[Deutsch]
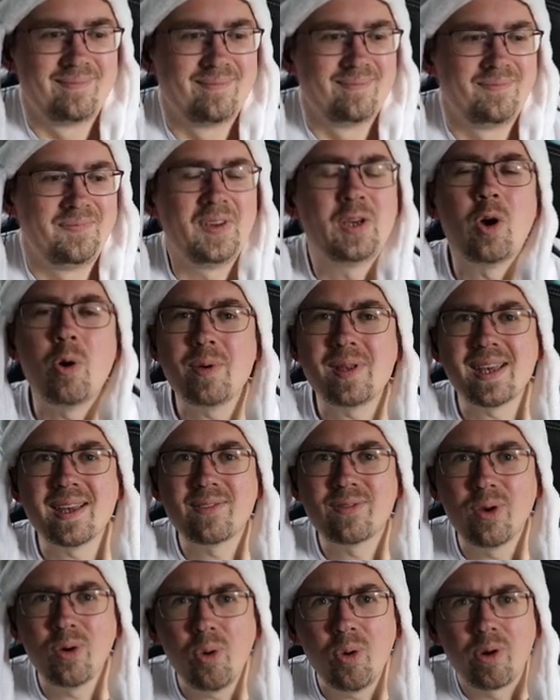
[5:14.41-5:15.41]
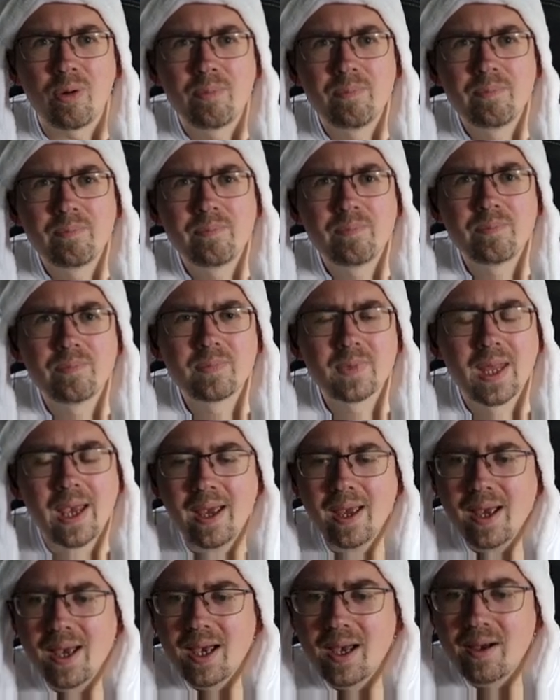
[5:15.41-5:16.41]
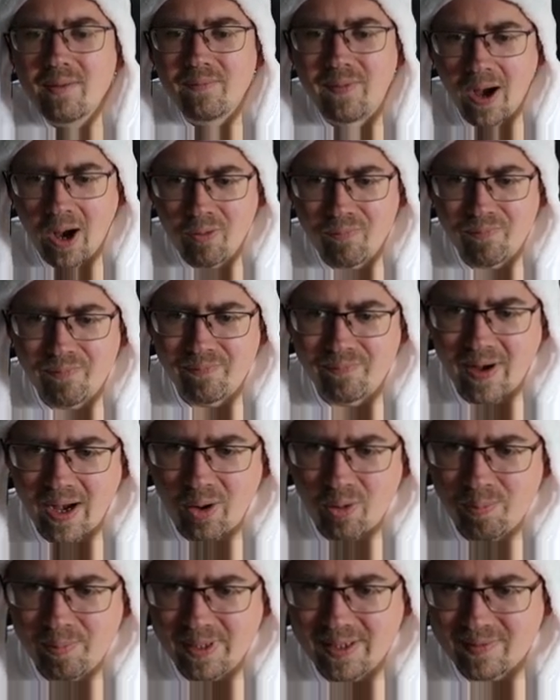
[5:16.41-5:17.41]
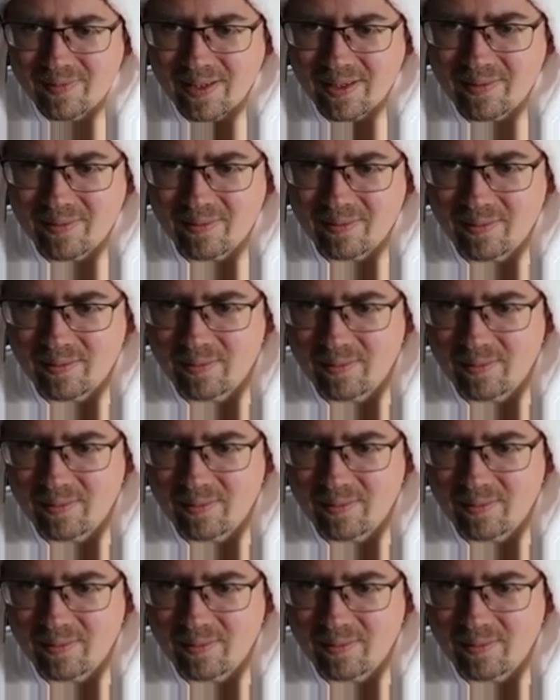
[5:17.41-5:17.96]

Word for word: wie komme ich da jetzt hoch? Warum, warum ist das...